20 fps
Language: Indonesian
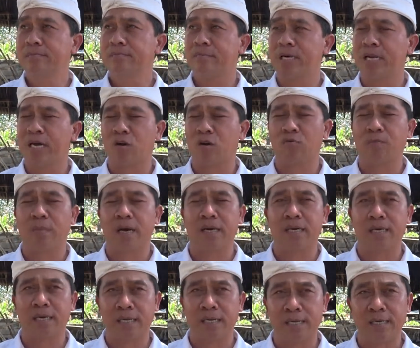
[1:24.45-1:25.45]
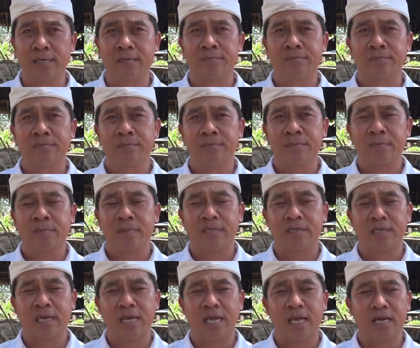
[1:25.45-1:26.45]
bedah rumah ini
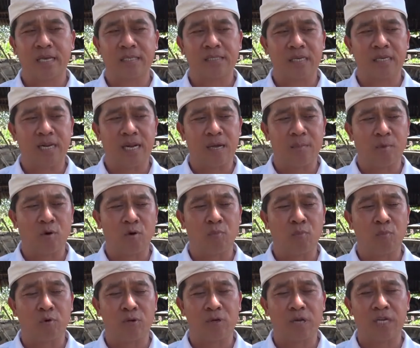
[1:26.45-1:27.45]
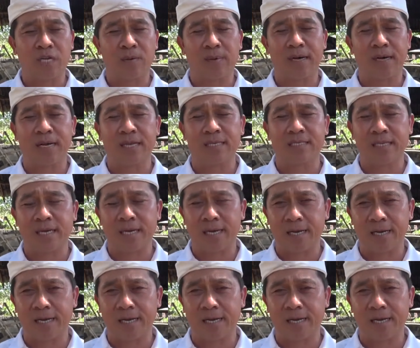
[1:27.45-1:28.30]
saya akan segera mengumpulkan kepala desa